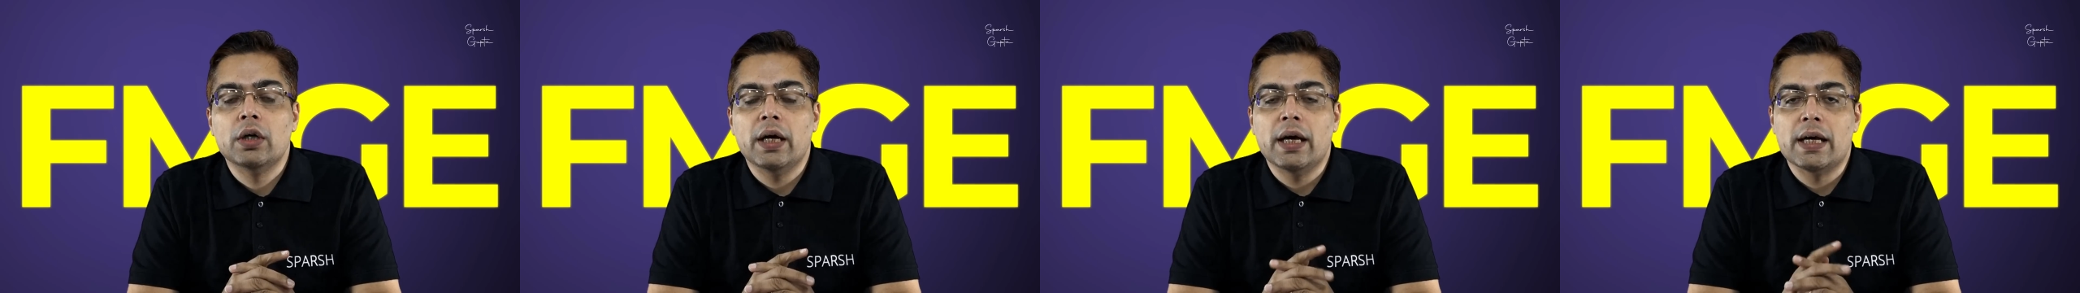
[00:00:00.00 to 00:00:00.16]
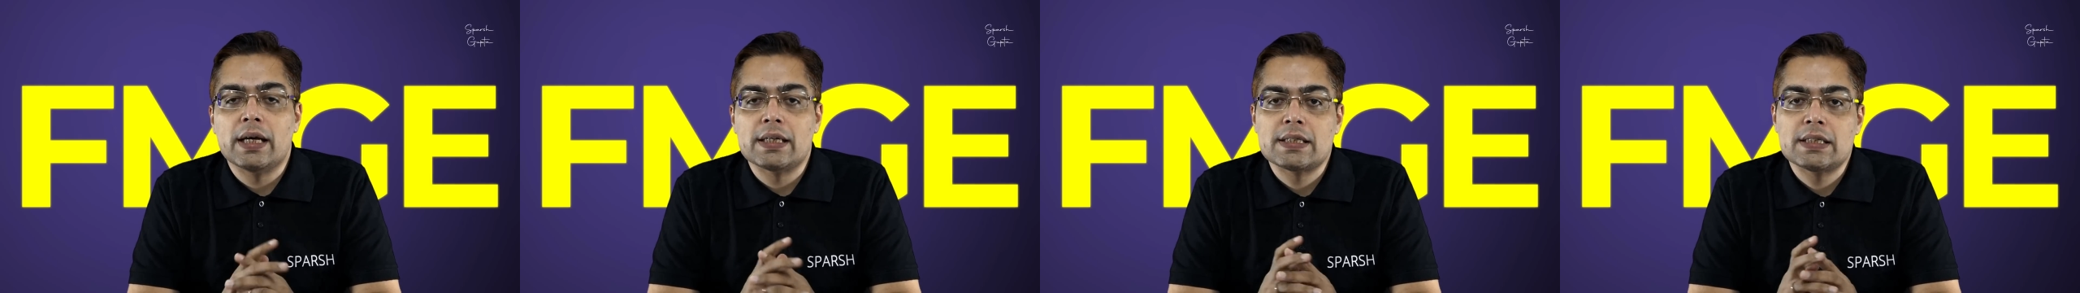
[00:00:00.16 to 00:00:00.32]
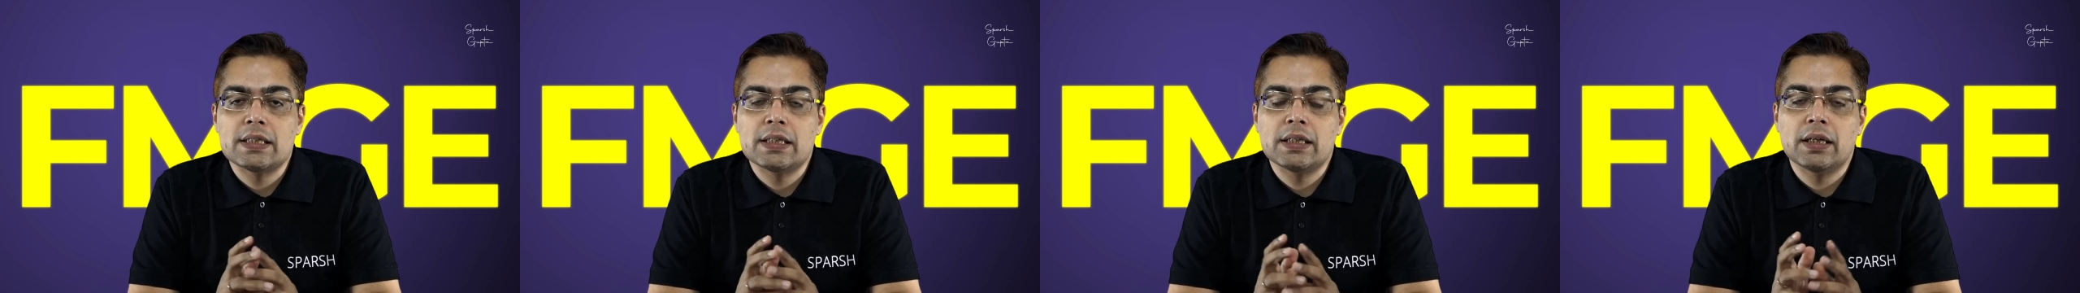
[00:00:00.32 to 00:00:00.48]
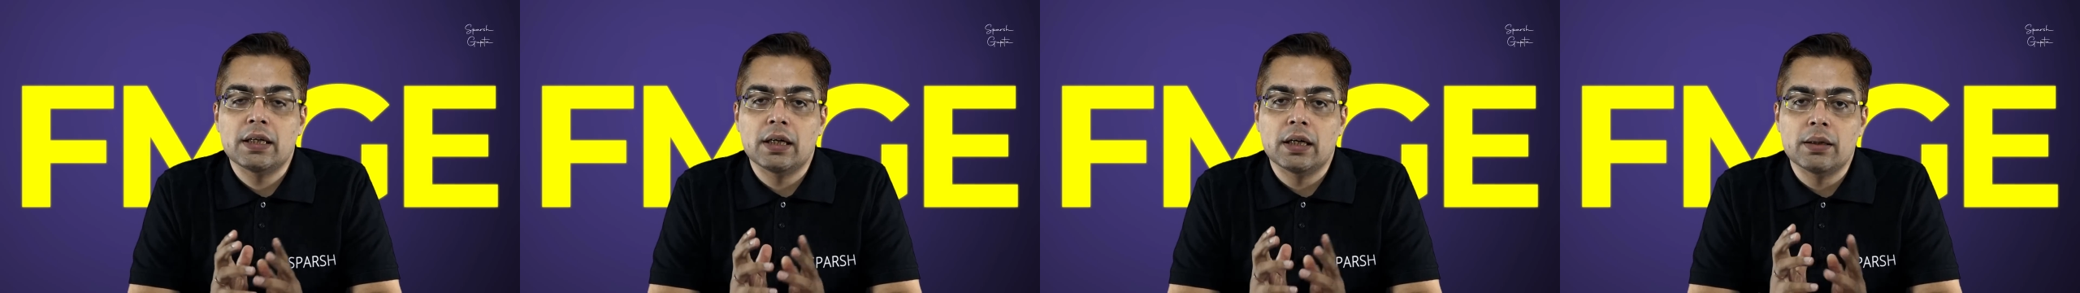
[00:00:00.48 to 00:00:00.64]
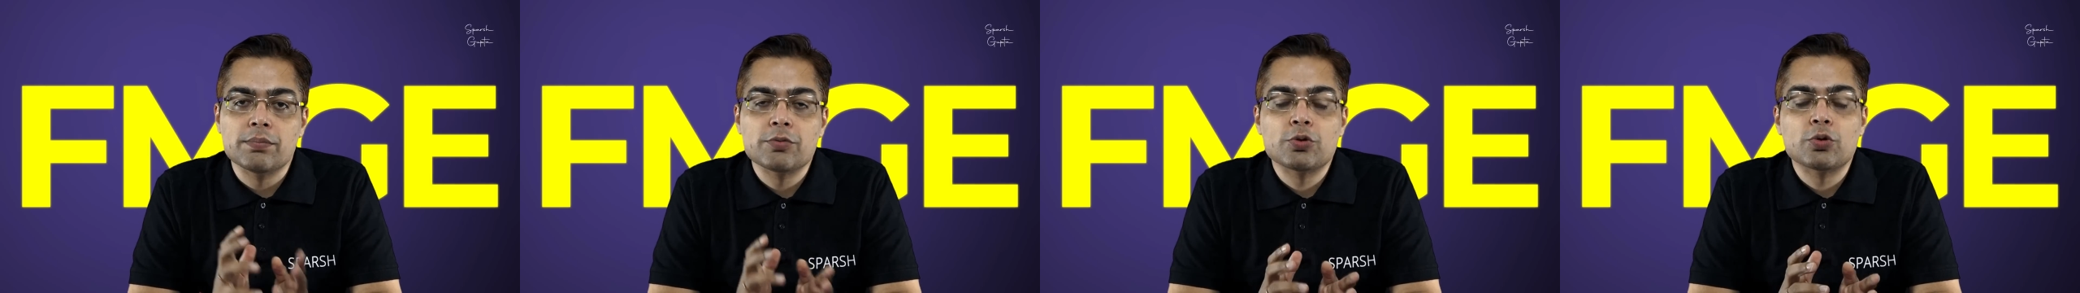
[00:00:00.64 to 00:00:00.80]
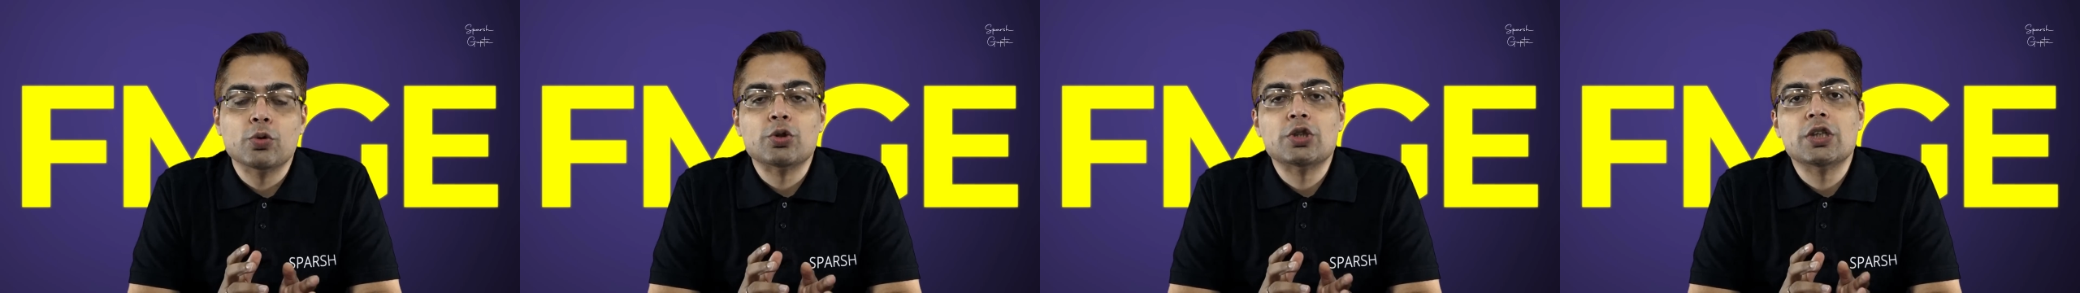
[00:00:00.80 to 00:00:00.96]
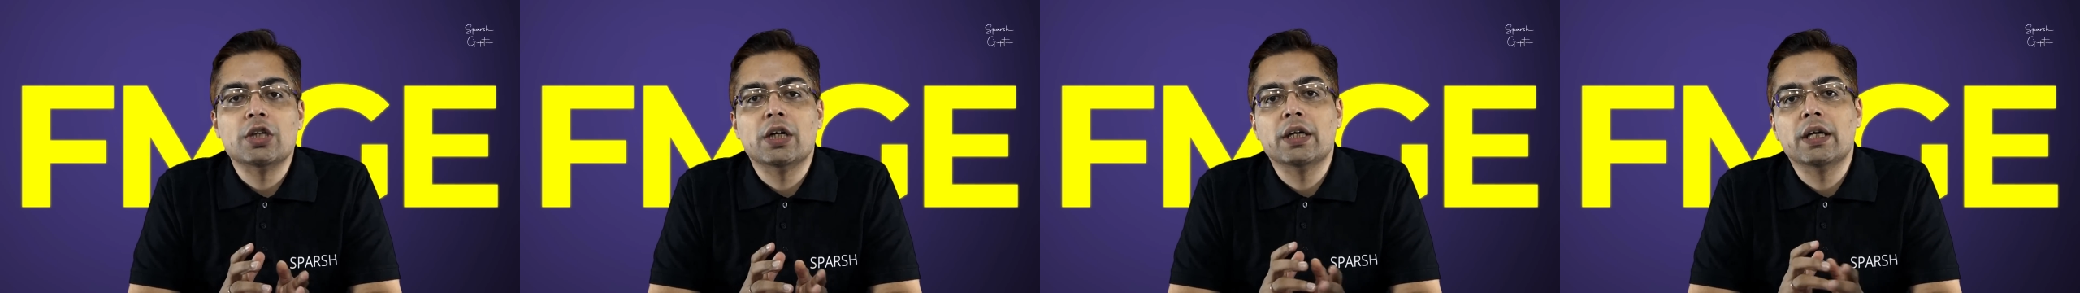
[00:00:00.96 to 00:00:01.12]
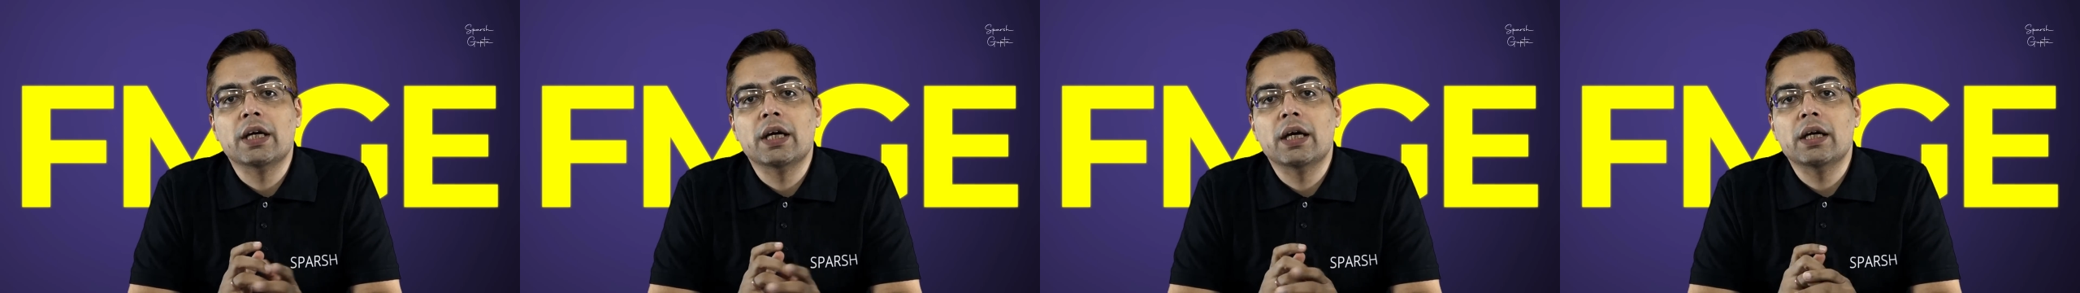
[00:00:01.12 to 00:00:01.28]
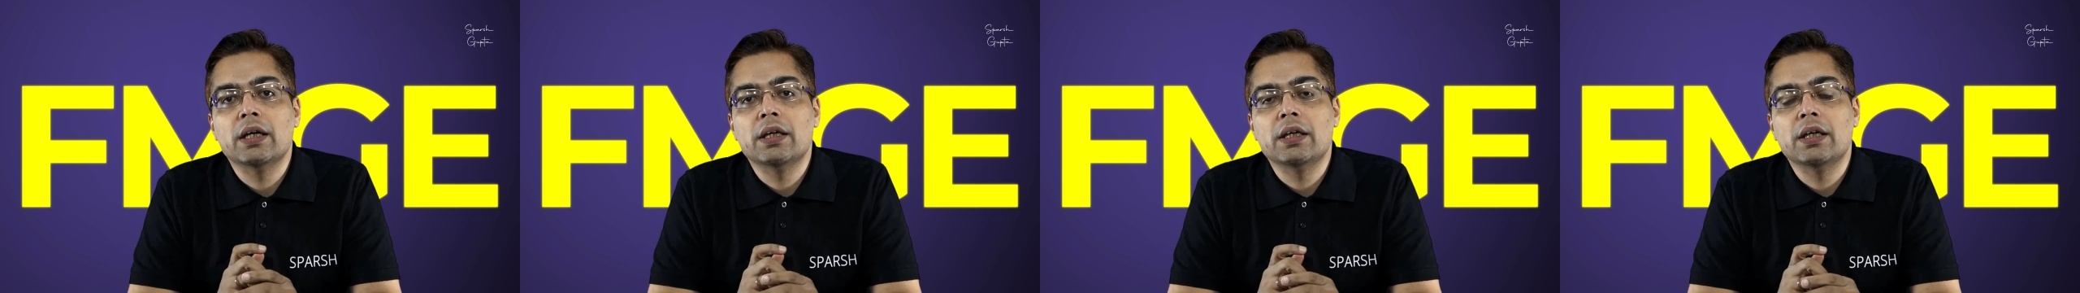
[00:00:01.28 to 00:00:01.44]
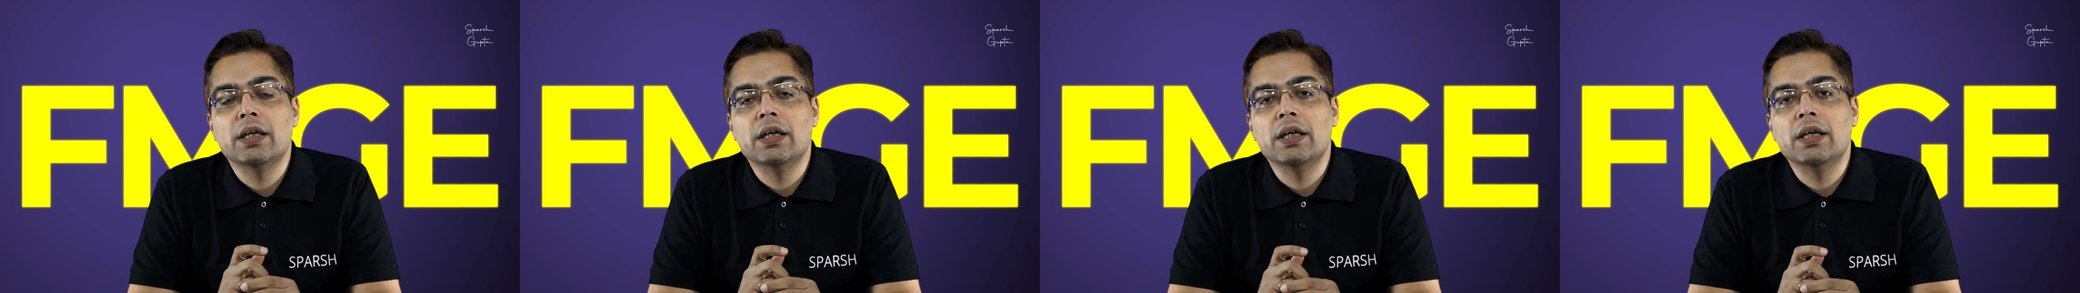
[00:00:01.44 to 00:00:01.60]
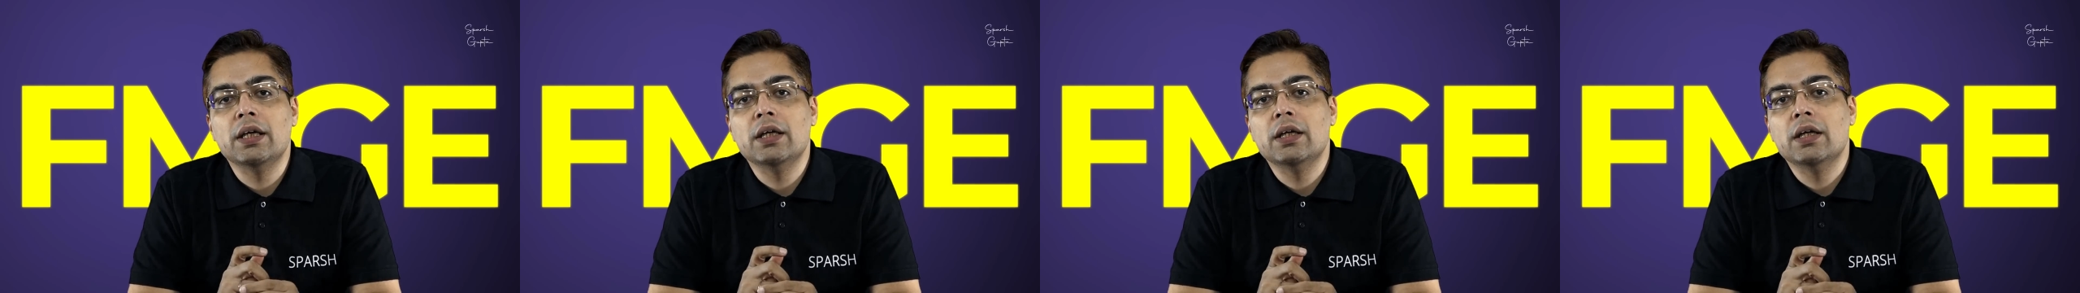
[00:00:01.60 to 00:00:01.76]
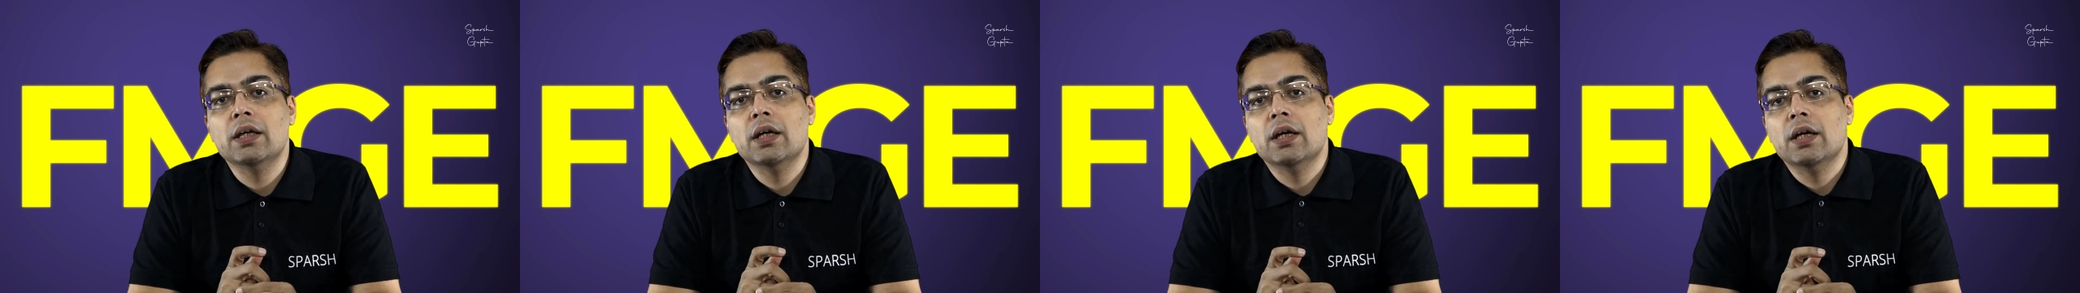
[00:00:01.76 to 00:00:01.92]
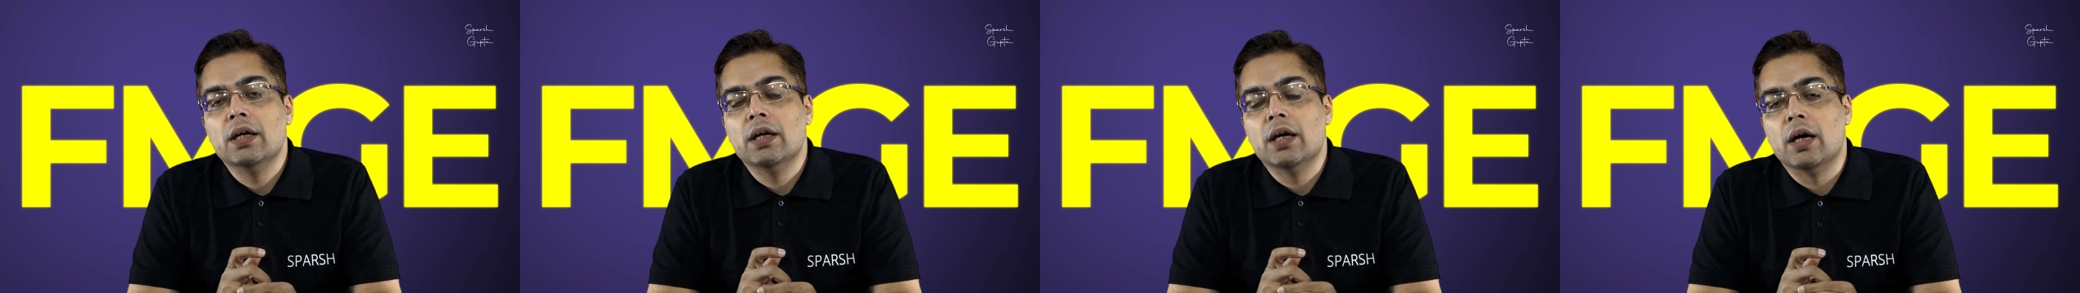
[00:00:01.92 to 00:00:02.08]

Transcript: ऐसे कम सोचा गया है कि